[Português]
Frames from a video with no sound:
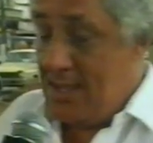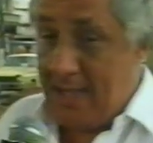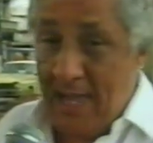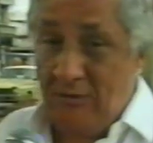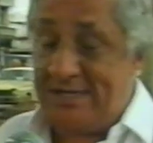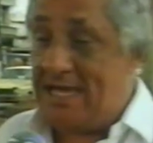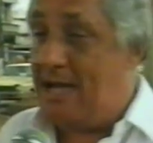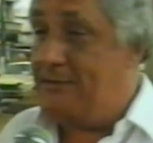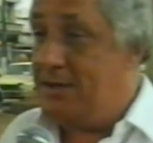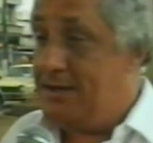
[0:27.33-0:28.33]
Quem não
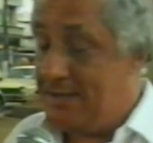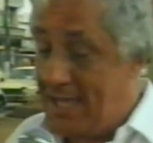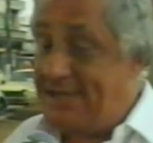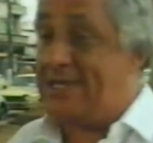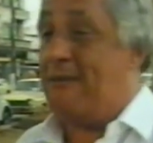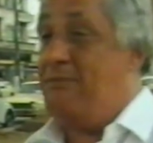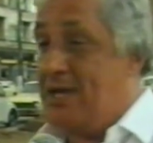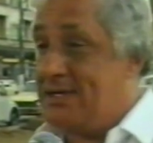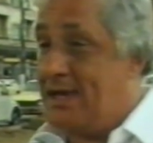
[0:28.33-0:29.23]
sabe, quem sabe menos